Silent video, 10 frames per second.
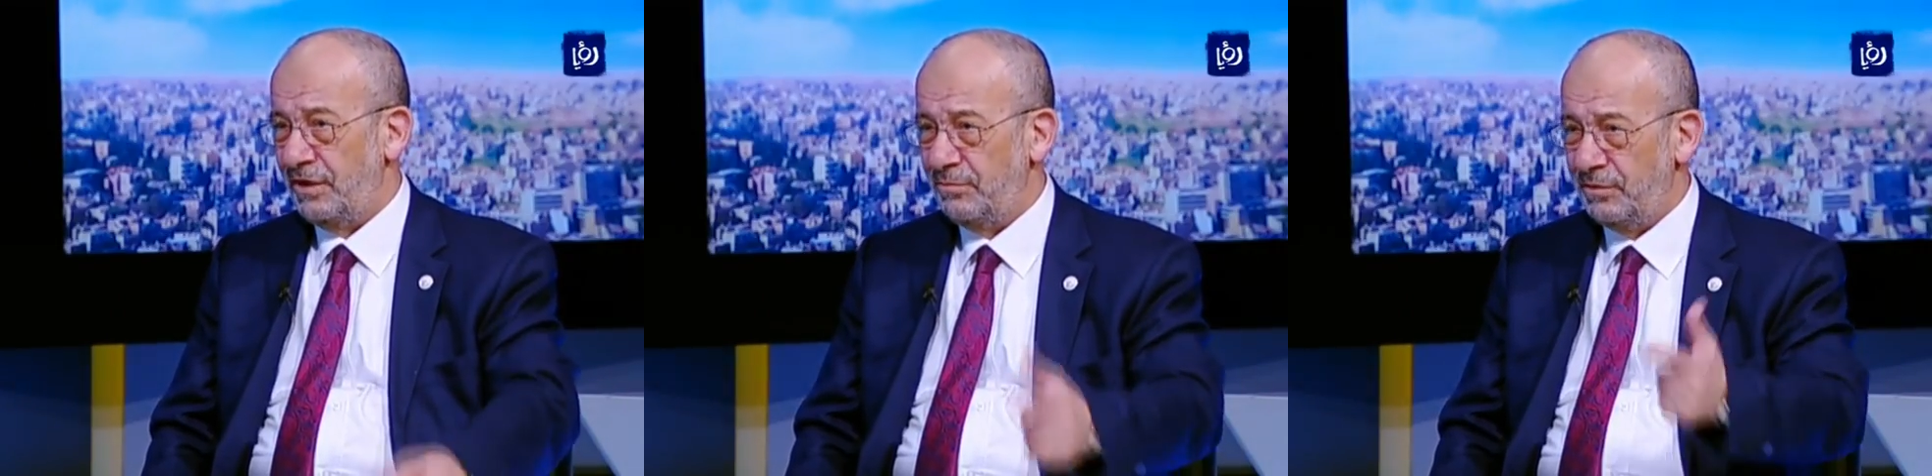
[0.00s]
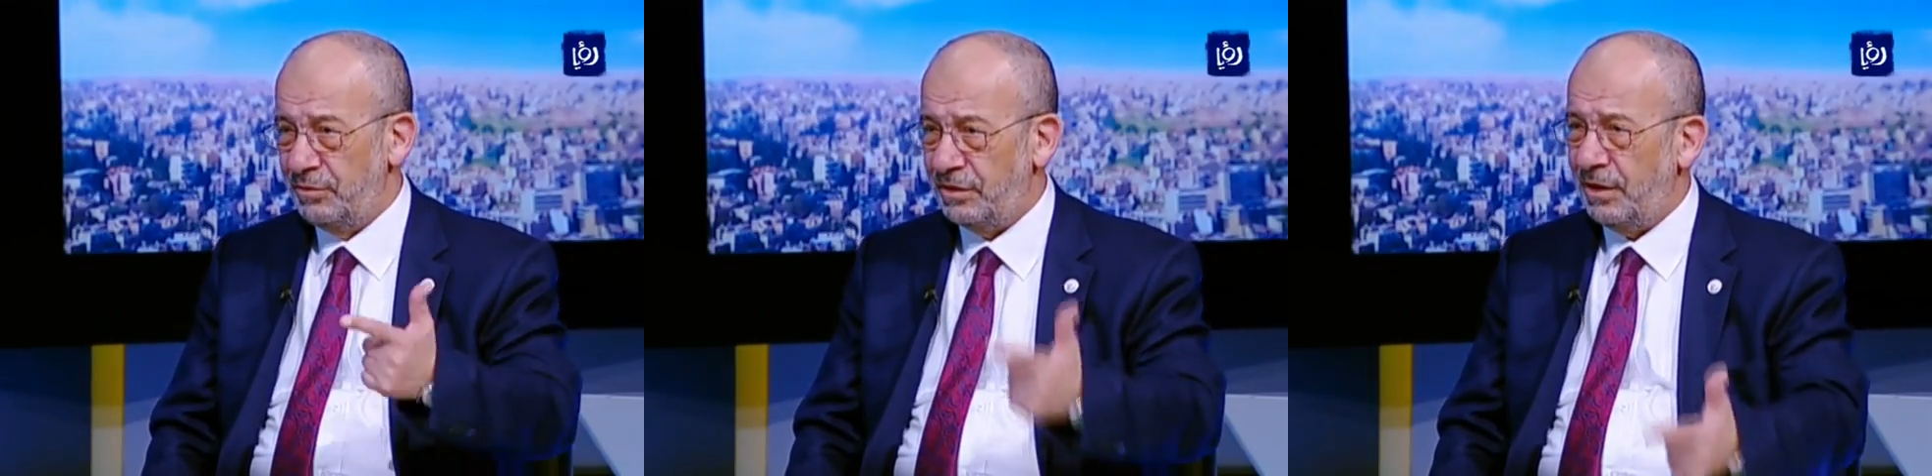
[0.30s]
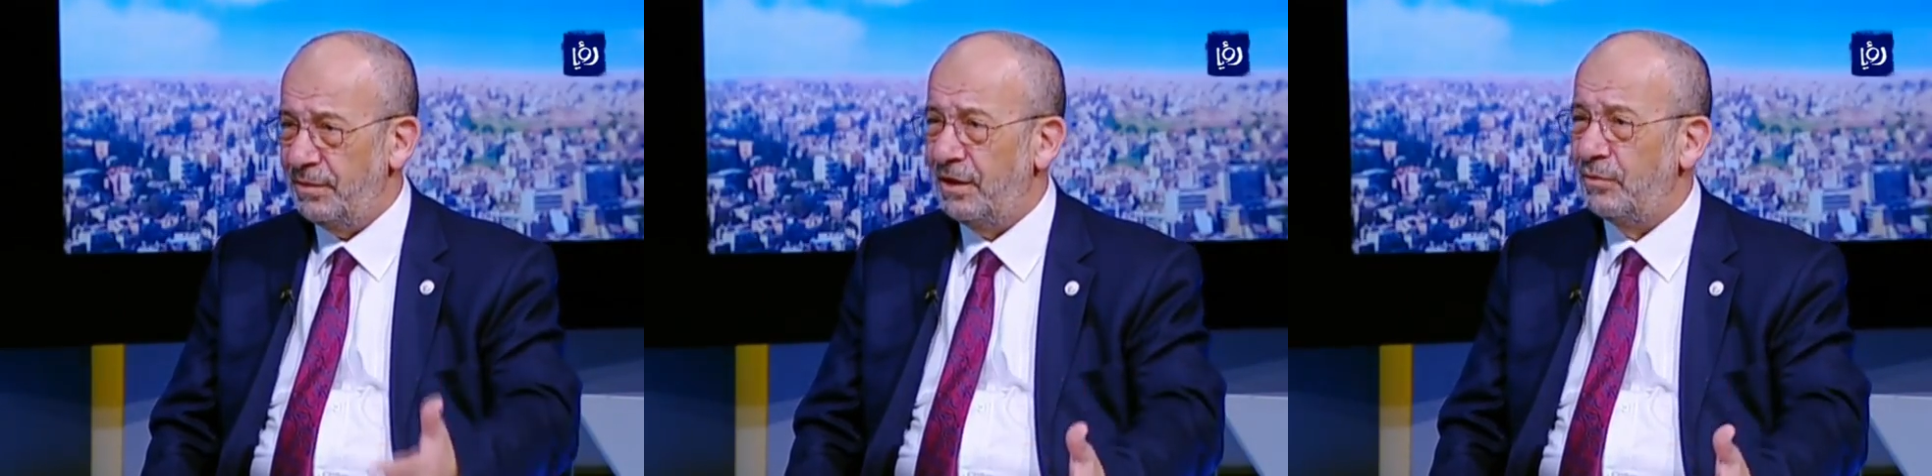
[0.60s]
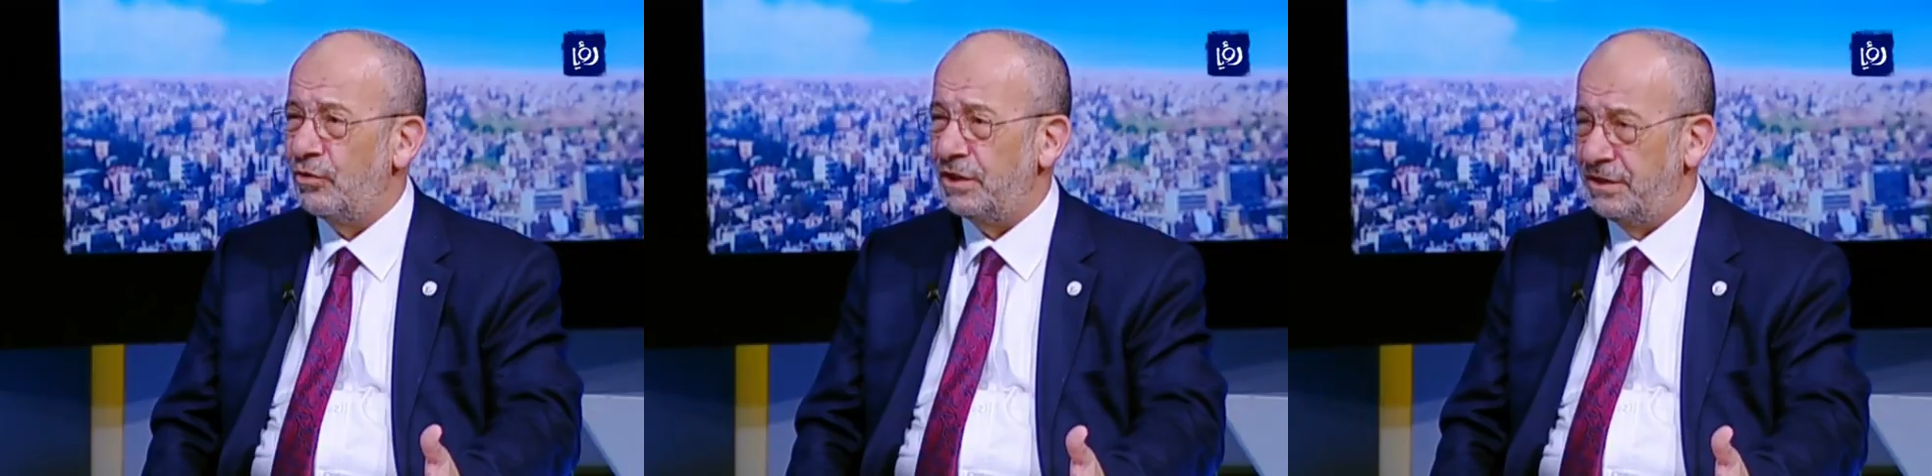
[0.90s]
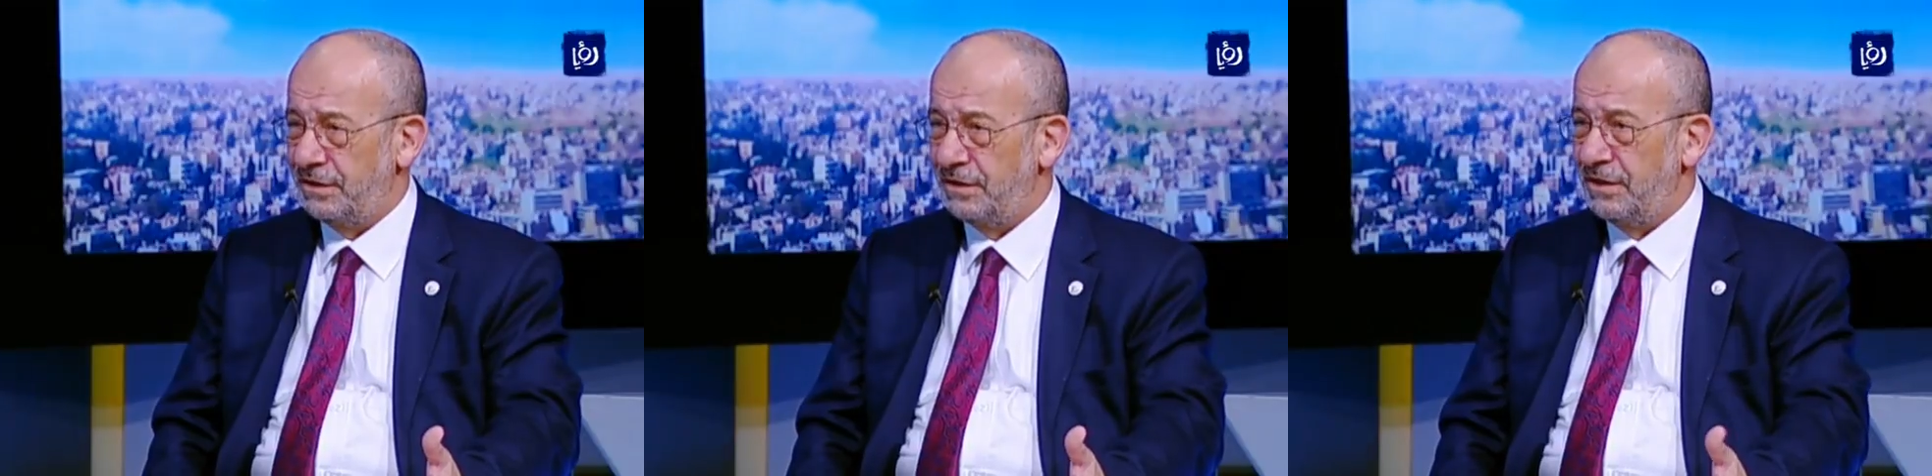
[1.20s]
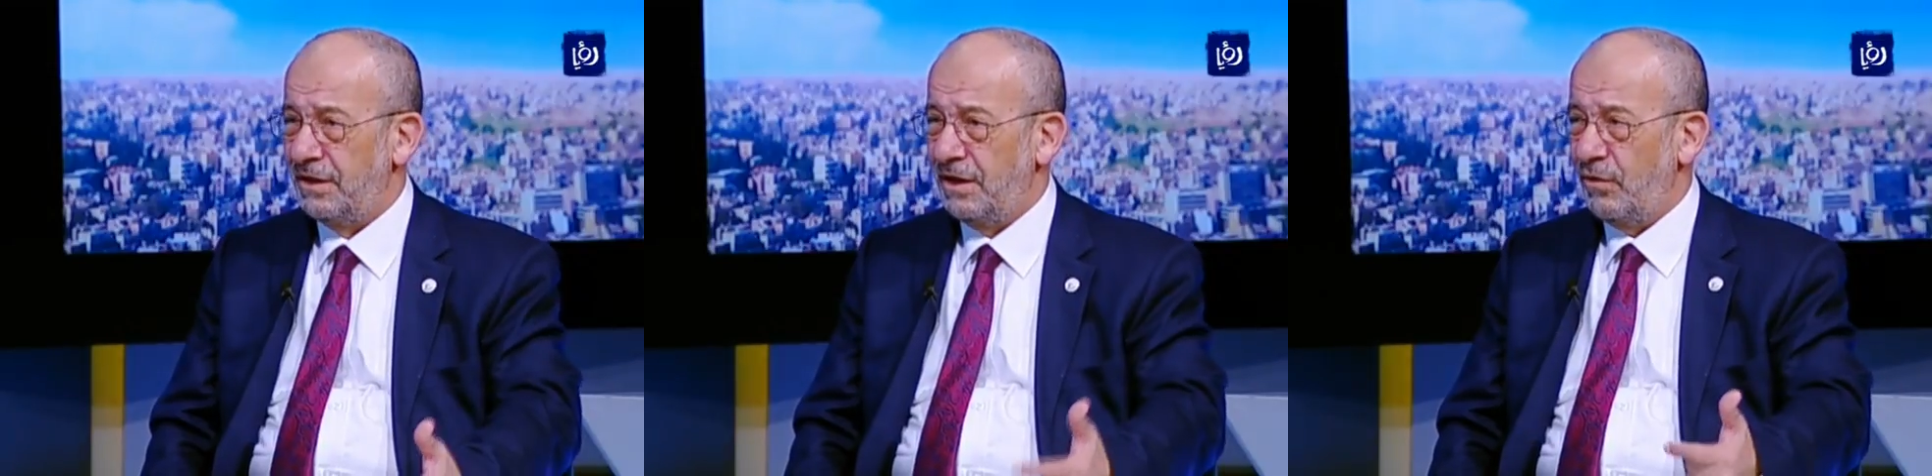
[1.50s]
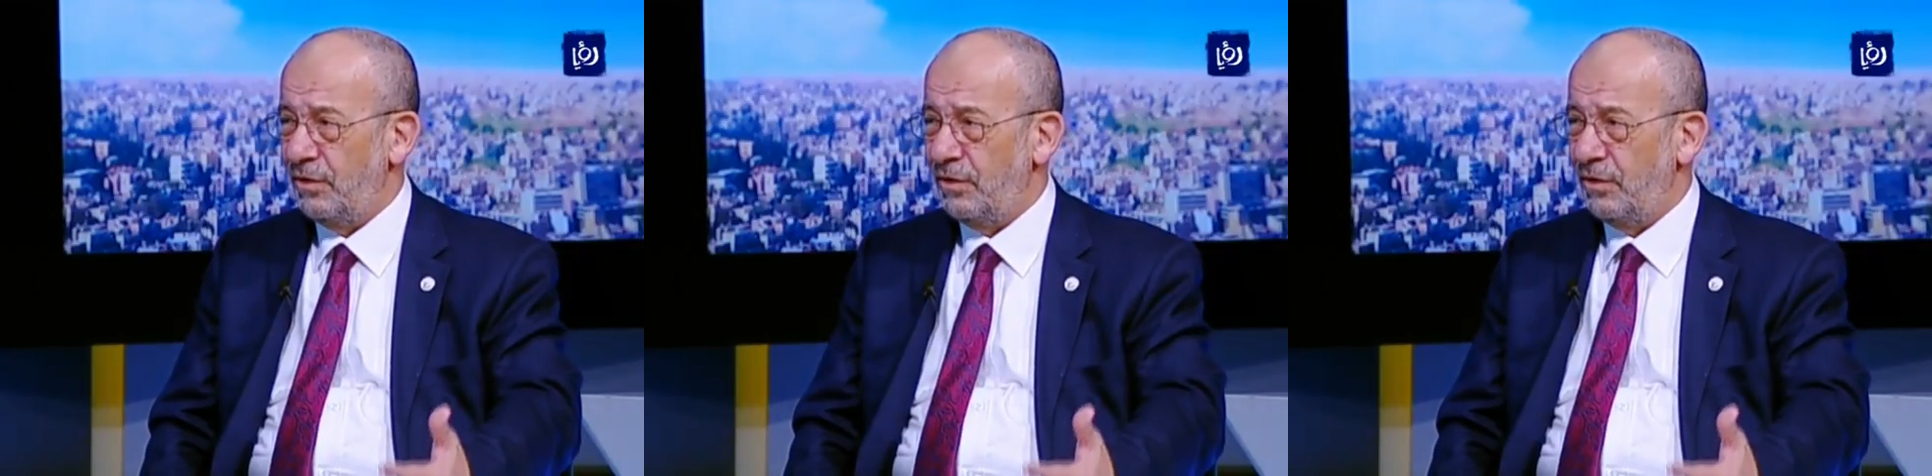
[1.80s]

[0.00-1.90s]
آه، بيطلع منها مخرجين نعم.